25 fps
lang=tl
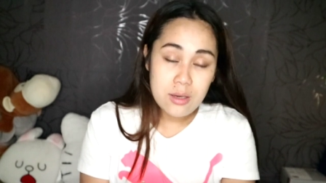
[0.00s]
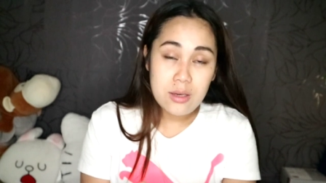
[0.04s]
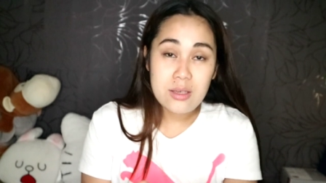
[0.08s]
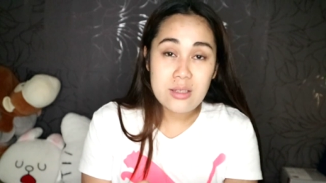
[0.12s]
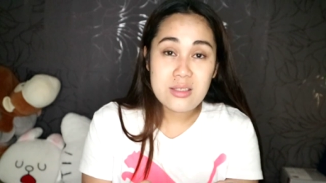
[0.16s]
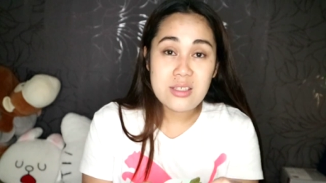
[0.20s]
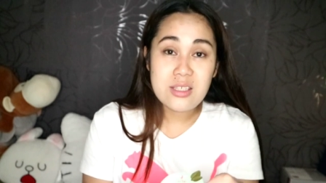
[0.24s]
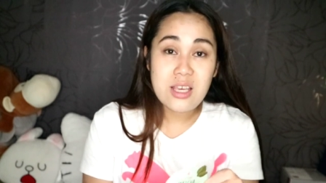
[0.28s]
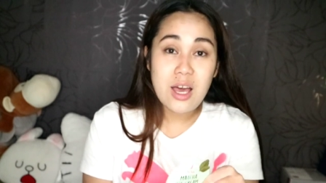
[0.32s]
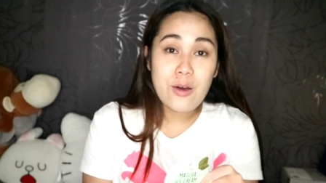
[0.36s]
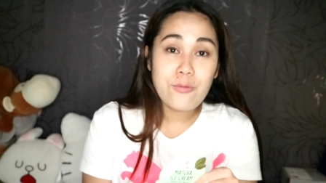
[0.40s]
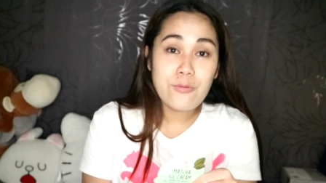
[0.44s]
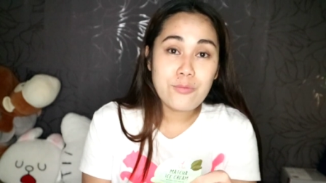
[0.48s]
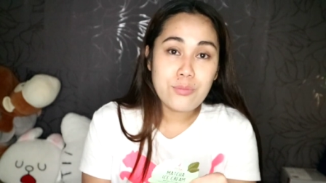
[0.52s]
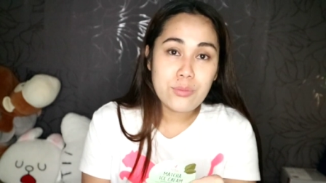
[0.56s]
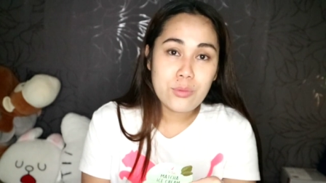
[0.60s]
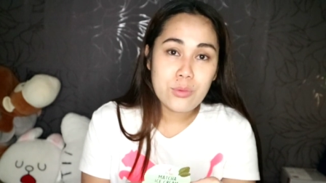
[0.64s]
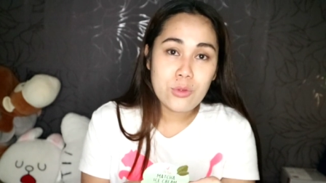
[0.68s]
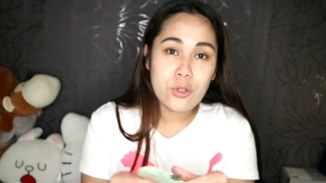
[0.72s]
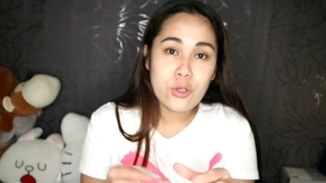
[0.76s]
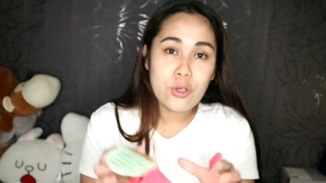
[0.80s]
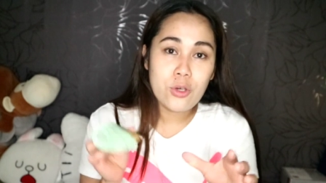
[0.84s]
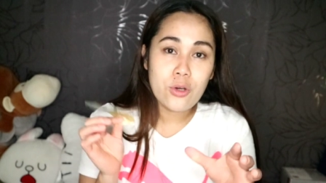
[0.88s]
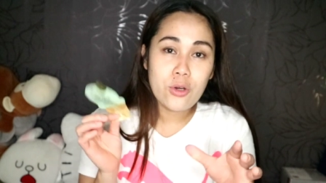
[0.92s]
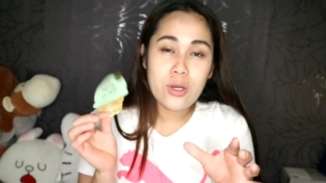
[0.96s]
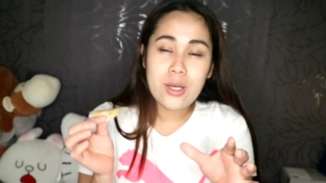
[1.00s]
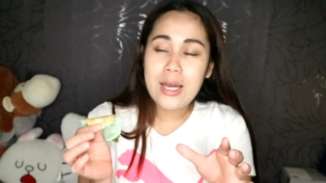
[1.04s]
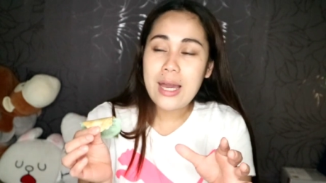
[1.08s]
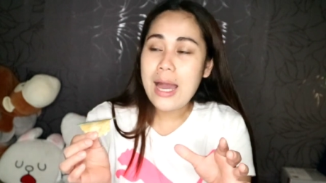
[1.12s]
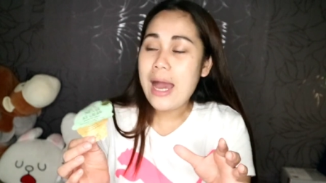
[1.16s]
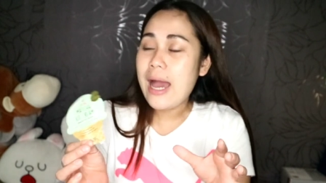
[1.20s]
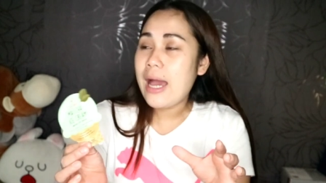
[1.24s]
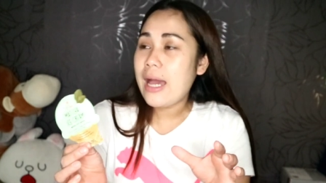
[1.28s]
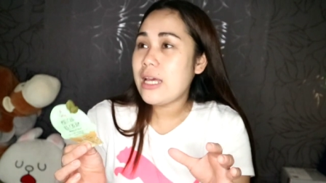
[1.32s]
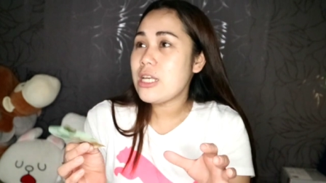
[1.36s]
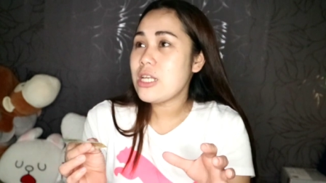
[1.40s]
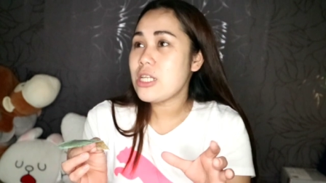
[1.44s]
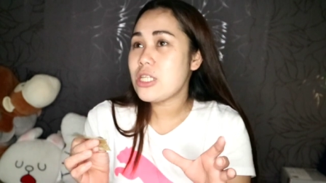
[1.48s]
It's up to you
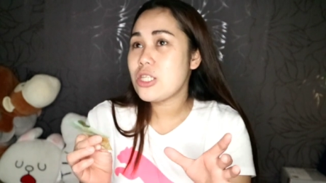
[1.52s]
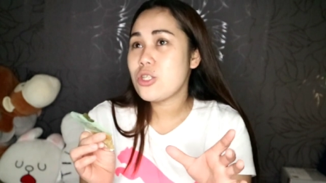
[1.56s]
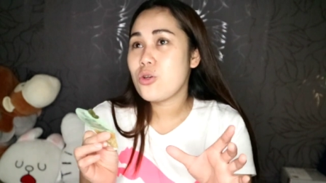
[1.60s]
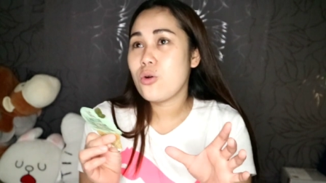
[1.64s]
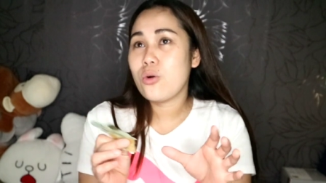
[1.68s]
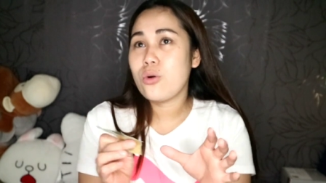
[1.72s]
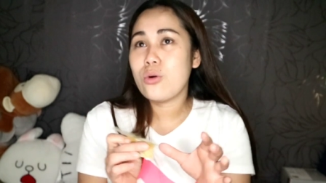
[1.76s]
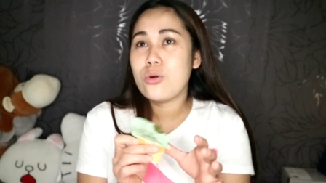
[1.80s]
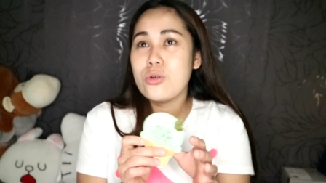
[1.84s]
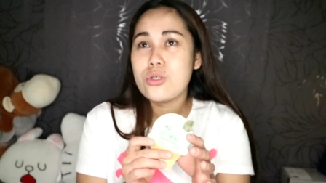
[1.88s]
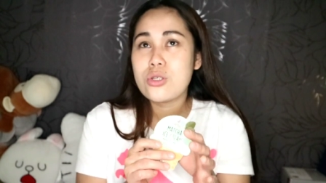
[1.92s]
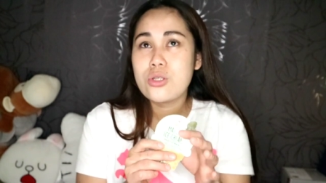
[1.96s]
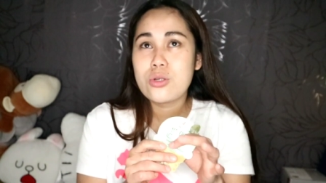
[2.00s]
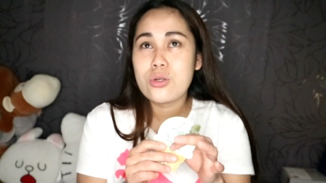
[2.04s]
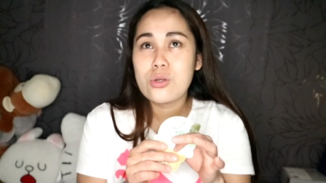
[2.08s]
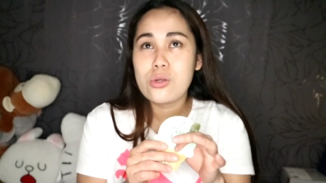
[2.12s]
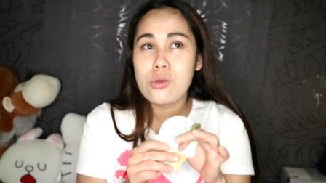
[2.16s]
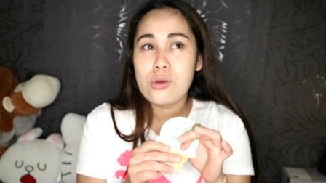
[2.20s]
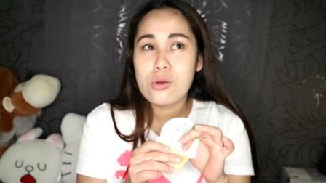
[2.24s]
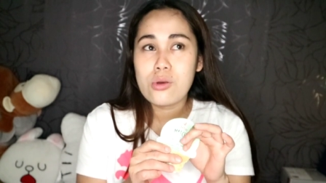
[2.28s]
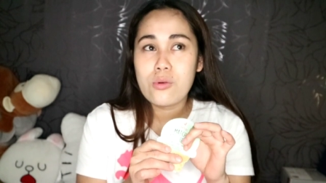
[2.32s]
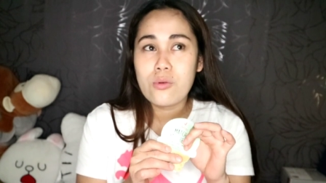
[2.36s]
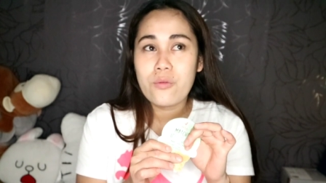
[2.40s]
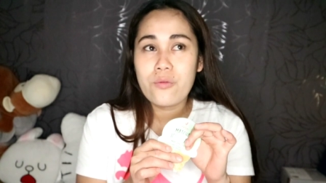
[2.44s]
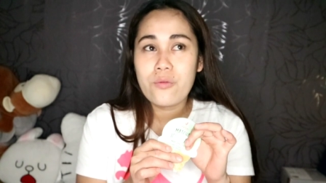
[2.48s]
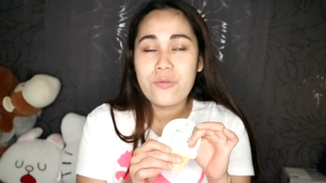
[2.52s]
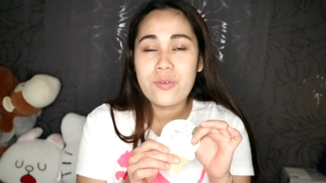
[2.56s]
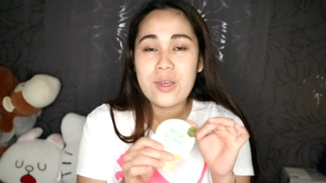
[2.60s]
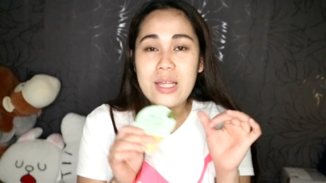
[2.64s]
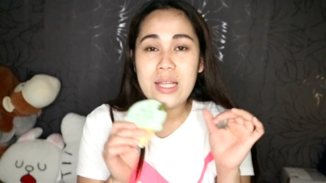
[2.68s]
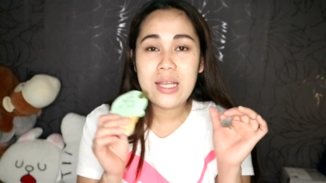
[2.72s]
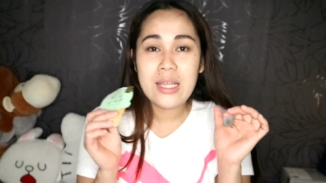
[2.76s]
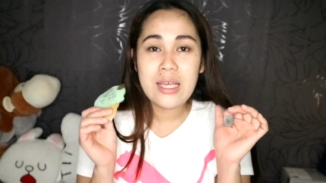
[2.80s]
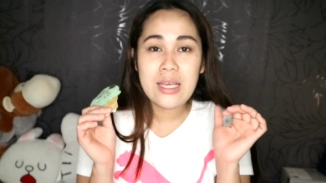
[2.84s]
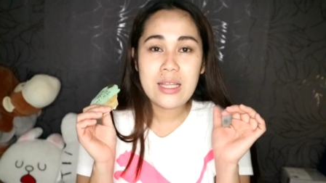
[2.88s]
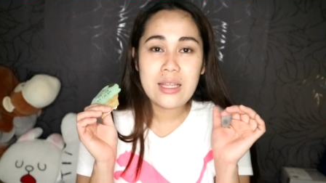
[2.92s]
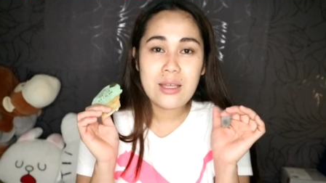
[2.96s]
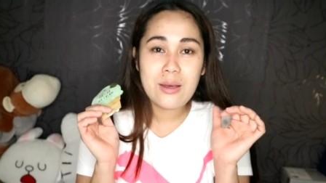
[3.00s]
guys kung gusto niyo yung
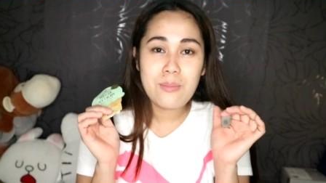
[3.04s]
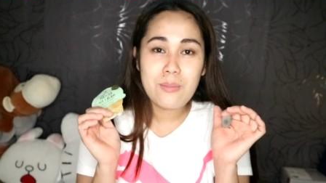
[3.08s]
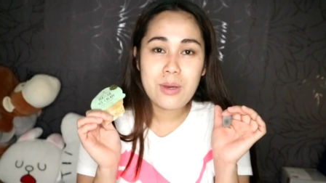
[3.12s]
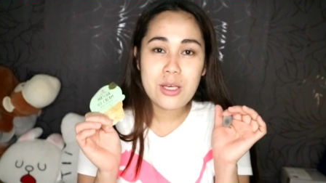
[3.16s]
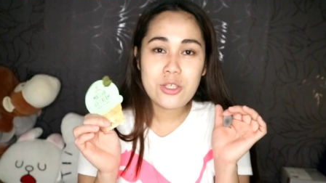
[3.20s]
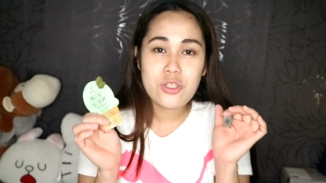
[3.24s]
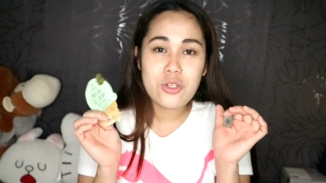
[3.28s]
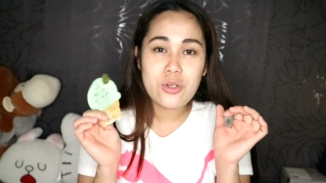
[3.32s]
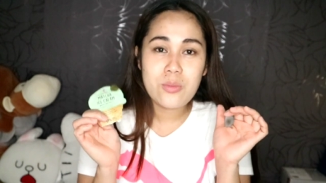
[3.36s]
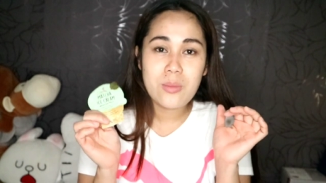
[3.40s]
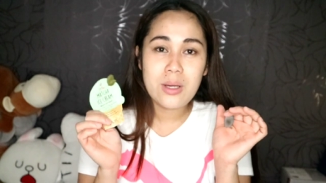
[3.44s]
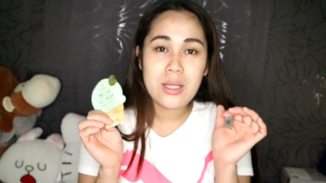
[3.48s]
feeling na medyo